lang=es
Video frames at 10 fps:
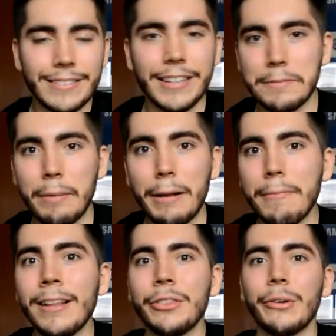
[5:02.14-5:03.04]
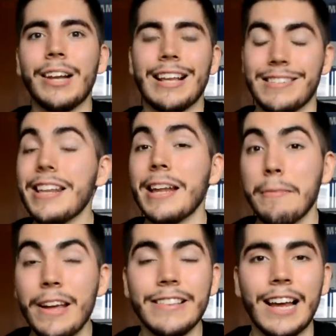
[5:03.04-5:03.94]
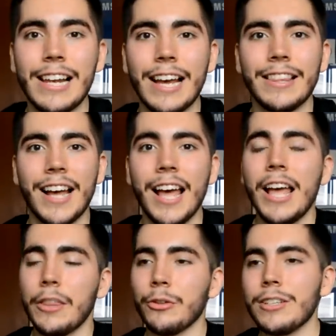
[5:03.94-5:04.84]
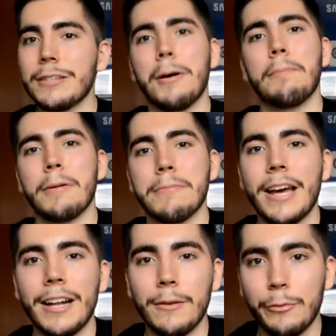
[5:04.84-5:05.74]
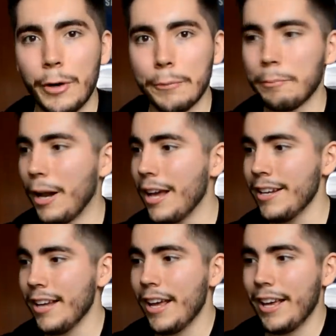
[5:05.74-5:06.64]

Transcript: este experimento en la Serie B italiana donde se va a premiar el fair play.